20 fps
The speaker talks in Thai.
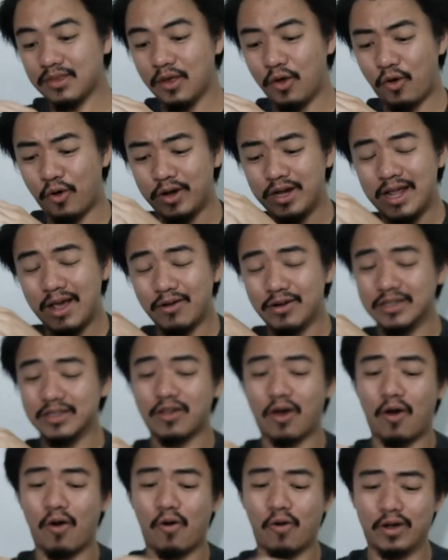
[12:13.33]
คนเดียวหรือ
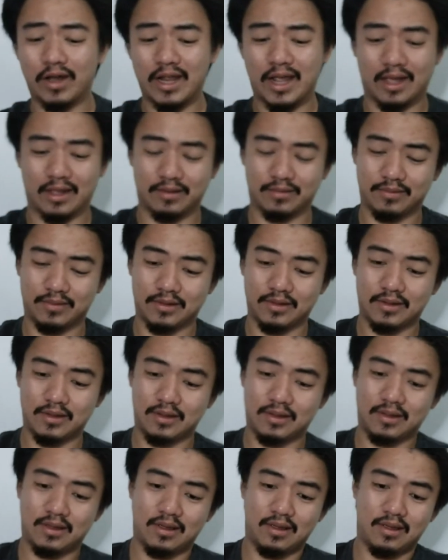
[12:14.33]
สองคนเนี่ย
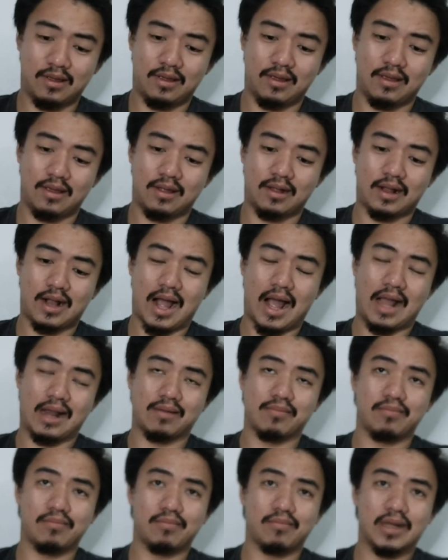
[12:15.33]
การ
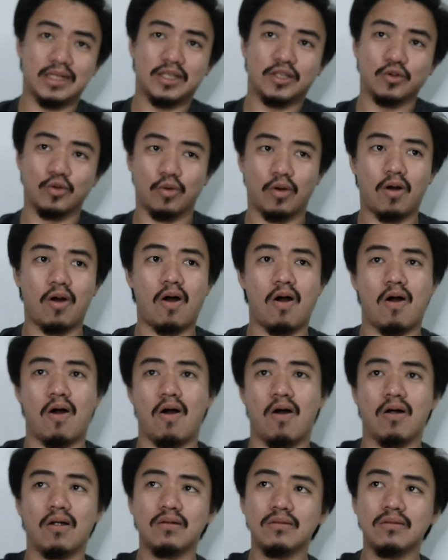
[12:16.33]
บรรจุของ